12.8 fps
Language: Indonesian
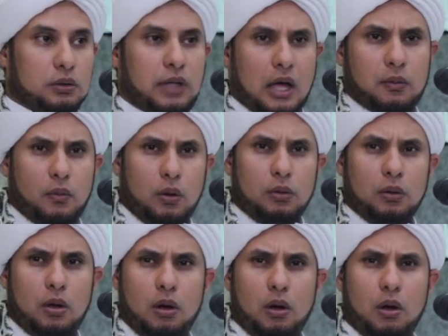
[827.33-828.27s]
Tak
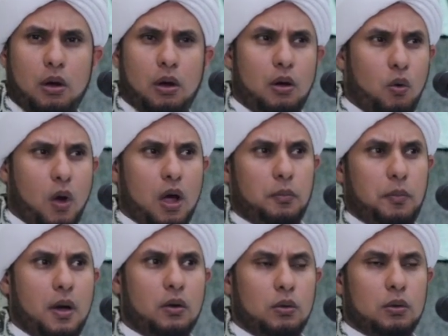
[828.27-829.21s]
Allahu
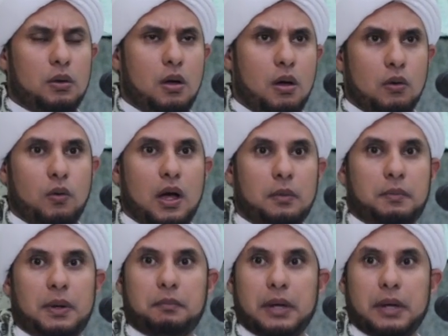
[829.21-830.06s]
Akbar, Allahu Akbar.